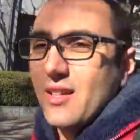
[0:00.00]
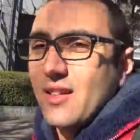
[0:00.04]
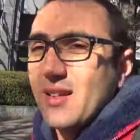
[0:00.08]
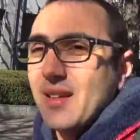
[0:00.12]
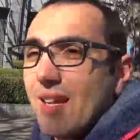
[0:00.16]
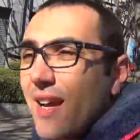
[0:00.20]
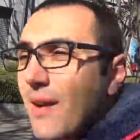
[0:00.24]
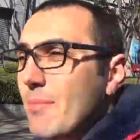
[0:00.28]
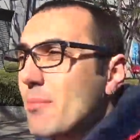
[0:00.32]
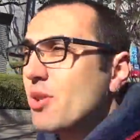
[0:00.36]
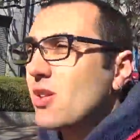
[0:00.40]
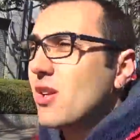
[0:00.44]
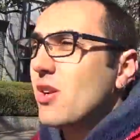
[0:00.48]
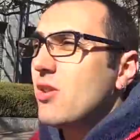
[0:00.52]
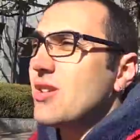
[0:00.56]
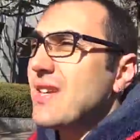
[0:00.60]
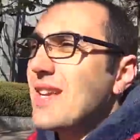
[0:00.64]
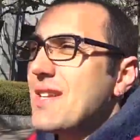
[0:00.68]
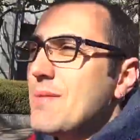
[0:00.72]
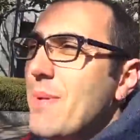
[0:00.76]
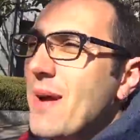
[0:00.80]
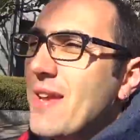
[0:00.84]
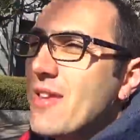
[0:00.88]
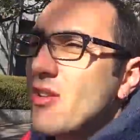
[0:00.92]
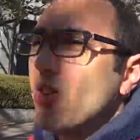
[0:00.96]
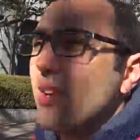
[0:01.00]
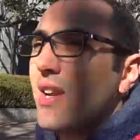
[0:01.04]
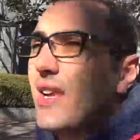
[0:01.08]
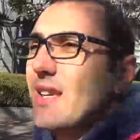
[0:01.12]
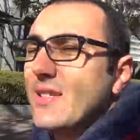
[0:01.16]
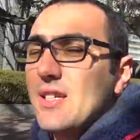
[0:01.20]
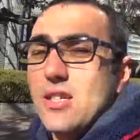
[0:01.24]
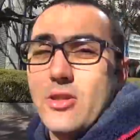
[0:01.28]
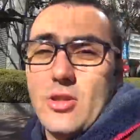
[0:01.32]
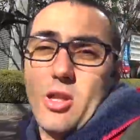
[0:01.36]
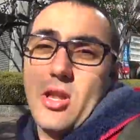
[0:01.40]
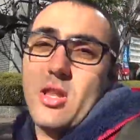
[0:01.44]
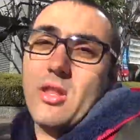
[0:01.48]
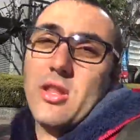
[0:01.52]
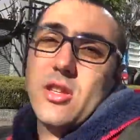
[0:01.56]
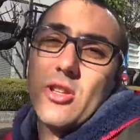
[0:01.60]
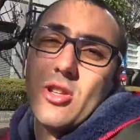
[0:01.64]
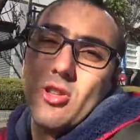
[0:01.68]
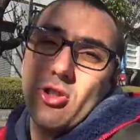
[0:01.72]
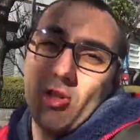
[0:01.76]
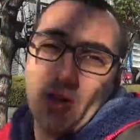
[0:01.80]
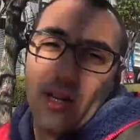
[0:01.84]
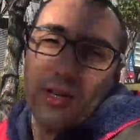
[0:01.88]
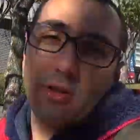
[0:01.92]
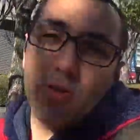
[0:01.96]
Digamos que los españoles, estoy diciendo
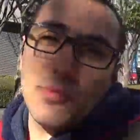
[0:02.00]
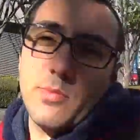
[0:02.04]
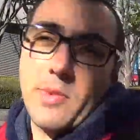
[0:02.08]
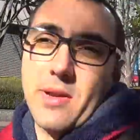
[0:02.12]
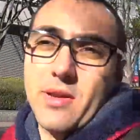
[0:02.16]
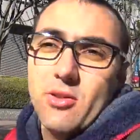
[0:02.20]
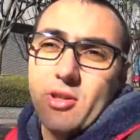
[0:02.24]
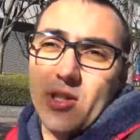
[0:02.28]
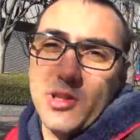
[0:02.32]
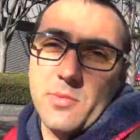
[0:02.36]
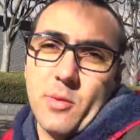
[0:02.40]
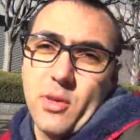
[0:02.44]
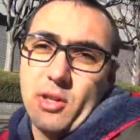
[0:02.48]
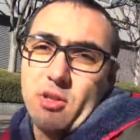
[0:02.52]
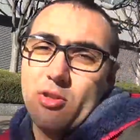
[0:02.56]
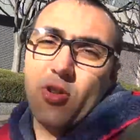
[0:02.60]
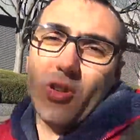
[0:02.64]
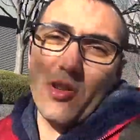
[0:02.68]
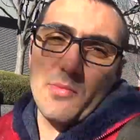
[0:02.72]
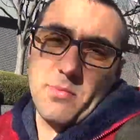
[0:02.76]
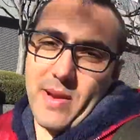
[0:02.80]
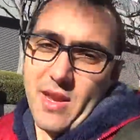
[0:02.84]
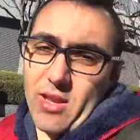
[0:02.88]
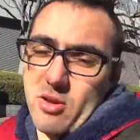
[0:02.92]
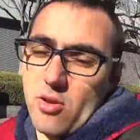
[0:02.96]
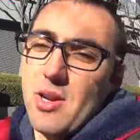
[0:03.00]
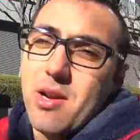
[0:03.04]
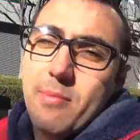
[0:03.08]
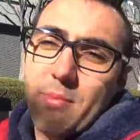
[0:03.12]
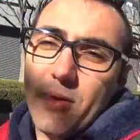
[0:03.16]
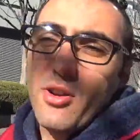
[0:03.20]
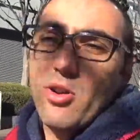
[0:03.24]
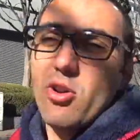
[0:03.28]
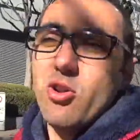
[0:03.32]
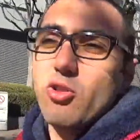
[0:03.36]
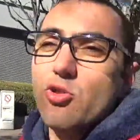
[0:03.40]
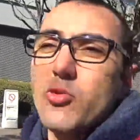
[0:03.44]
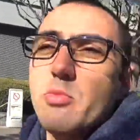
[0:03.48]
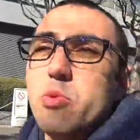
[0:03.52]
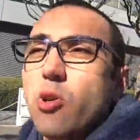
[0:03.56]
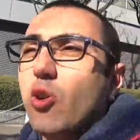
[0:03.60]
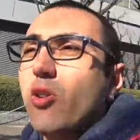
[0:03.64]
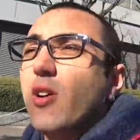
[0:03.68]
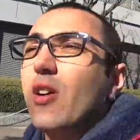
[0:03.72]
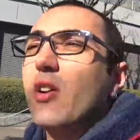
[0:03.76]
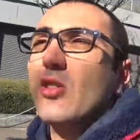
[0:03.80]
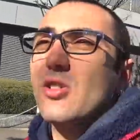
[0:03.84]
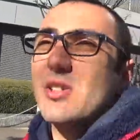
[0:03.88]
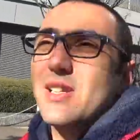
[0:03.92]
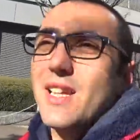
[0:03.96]
todo el rato españoles porque soy español, eh, pero supongo
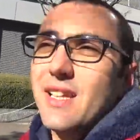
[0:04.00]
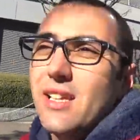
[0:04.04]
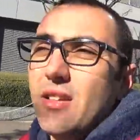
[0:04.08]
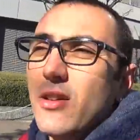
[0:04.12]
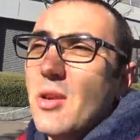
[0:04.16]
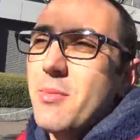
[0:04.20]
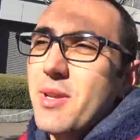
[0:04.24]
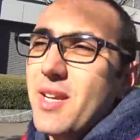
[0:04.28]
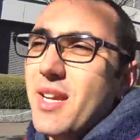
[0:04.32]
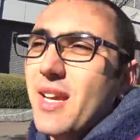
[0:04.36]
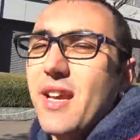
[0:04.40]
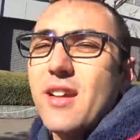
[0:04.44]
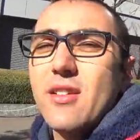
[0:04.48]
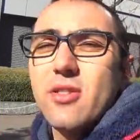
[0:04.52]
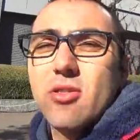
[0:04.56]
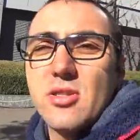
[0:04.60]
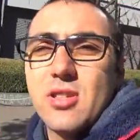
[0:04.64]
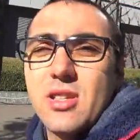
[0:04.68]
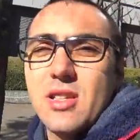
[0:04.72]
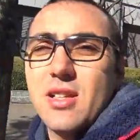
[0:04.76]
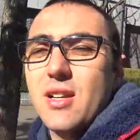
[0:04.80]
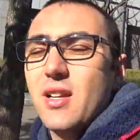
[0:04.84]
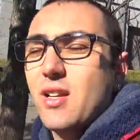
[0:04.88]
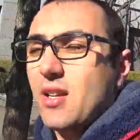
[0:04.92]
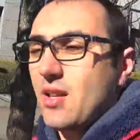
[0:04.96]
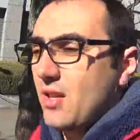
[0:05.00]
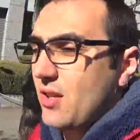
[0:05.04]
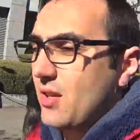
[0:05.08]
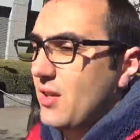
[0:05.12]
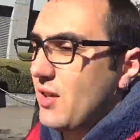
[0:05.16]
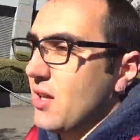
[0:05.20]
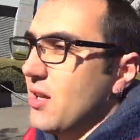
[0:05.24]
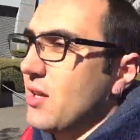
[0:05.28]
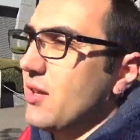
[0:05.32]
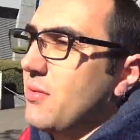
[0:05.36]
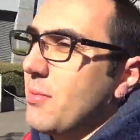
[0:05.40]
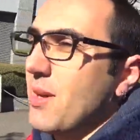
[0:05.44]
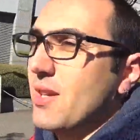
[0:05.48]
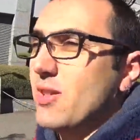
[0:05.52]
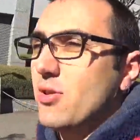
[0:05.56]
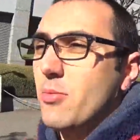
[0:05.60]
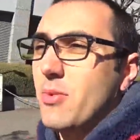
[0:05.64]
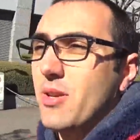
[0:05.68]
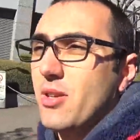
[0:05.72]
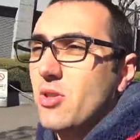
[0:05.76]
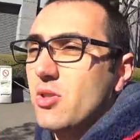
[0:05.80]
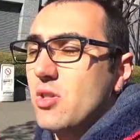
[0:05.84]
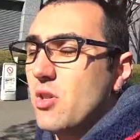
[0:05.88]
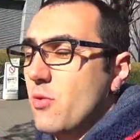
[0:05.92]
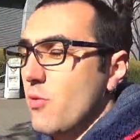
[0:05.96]
que los latinoamericanos serán más o
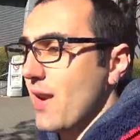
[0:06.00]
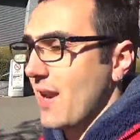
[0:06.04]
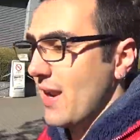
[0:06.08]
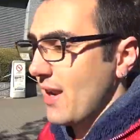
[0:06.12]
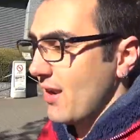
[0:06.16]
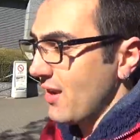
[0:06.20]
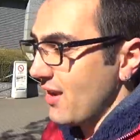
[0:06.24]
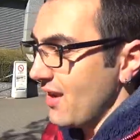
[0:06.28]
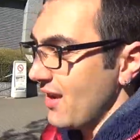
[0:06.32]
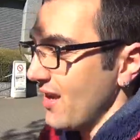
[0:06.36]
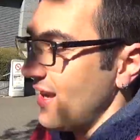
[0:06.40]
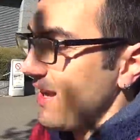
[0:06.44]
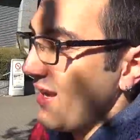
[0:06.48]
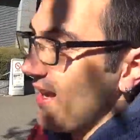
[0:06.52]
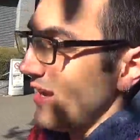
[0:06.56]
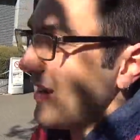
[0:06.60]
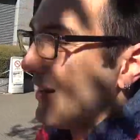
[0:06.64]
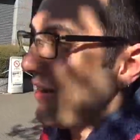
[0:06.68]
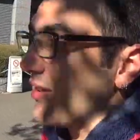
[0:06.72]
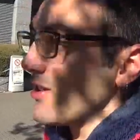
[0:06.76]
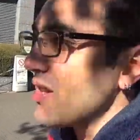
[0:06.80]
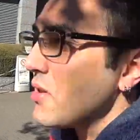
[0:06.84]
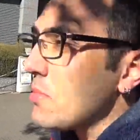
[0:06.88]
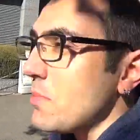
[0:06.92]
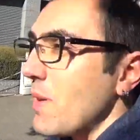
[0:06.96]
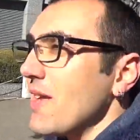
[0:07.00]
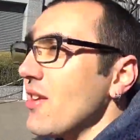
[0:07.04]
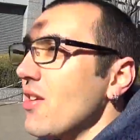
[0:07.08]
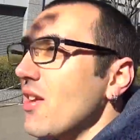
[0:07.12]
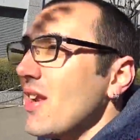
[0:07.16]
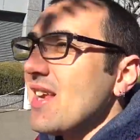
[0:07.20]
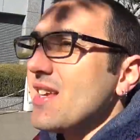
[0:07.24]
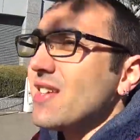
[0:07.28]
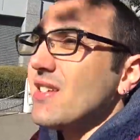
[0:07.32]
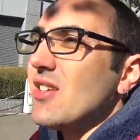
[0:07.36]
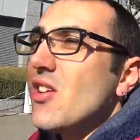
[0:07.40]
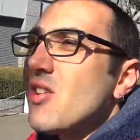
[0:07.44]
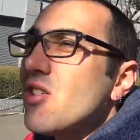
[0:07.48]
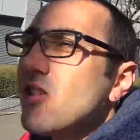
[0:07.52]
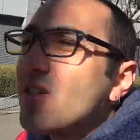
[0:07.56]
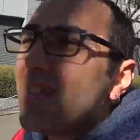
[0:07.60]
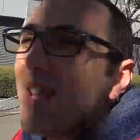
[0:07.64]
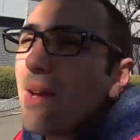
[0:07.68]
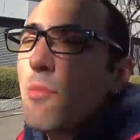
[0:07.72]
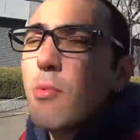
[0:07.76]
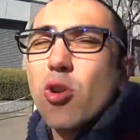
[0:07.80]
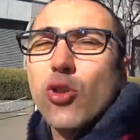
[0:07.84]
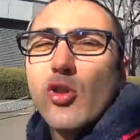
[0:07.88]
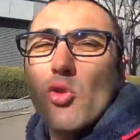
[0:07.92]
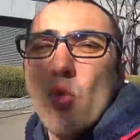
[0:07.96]
menos igual. Los españoles no nos
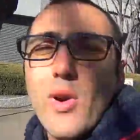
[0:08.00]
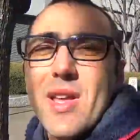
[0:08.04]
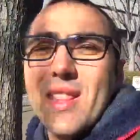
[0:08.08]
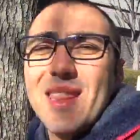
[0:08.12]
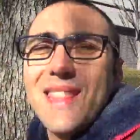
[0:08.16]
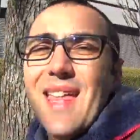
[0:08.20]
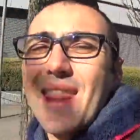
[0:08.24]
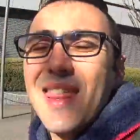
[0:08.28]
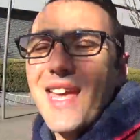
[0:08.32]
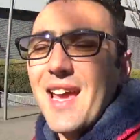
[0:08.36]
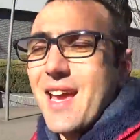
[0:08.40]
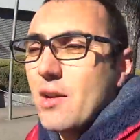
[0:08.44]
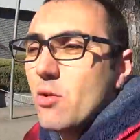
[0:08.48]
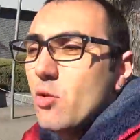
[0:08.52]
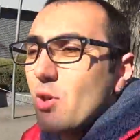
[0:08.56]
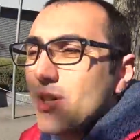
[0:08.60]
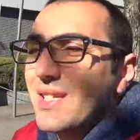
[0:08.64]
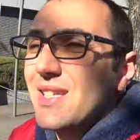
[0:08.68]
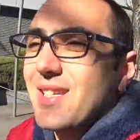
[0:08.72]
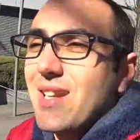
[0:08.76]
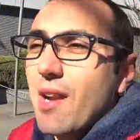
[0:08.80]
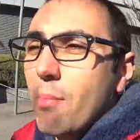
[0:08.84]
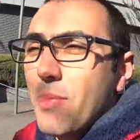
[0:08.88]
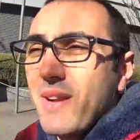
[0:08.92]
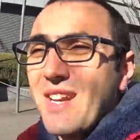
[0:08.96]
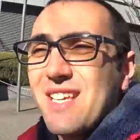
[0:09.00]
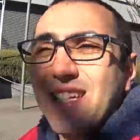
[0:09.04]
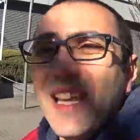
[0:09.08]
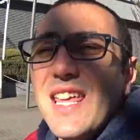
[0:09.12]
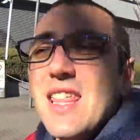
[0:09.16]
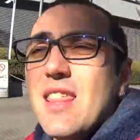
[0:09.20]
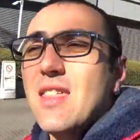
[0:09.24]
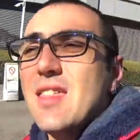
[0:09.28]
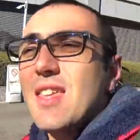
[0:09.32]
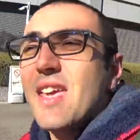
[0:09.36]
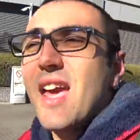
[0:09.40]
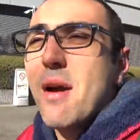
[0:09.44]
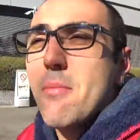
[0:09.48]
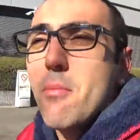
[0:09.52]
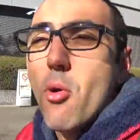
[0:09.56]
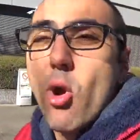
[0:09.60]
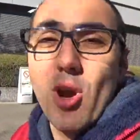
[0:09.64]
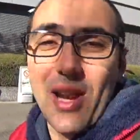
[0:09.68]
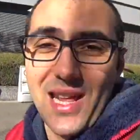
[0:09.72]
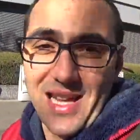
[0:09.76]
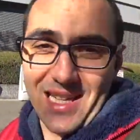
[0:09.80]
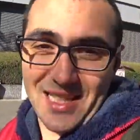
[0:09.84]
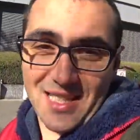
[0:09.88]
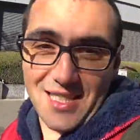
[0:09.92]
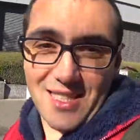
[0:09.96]
damos cuenta de que nuestra presencia
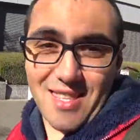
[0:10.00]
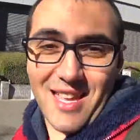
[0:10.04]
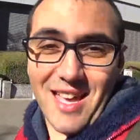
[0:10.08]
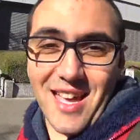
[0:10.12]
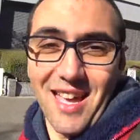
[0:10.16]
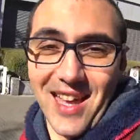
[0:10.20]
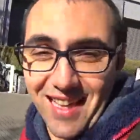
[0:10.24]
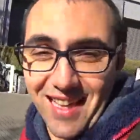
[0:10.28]
molesta.